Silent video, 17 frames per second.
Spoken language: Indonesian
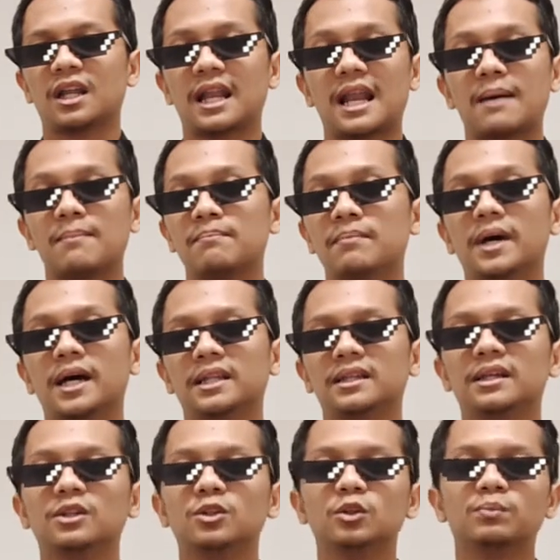
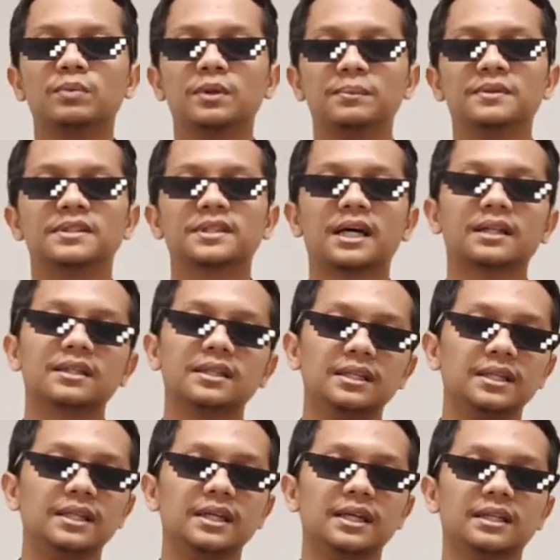lambat itu berbisa
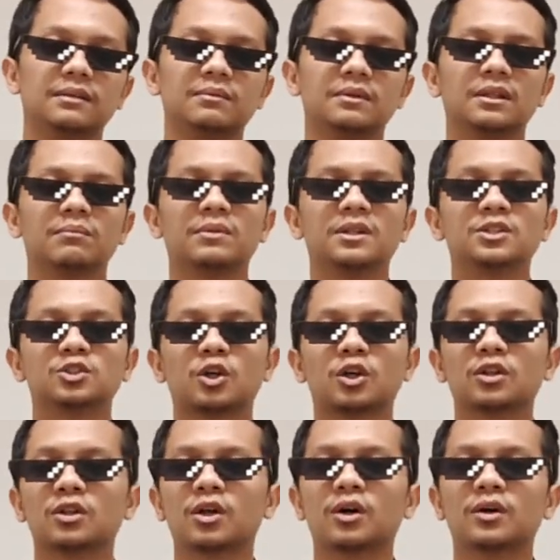tinggi ya teman-teman.
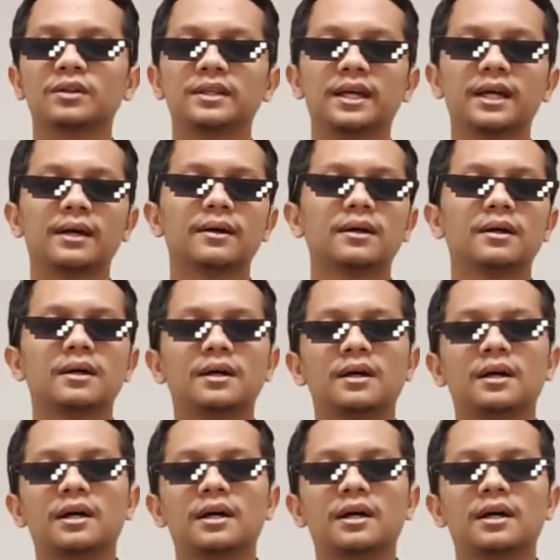Contohnya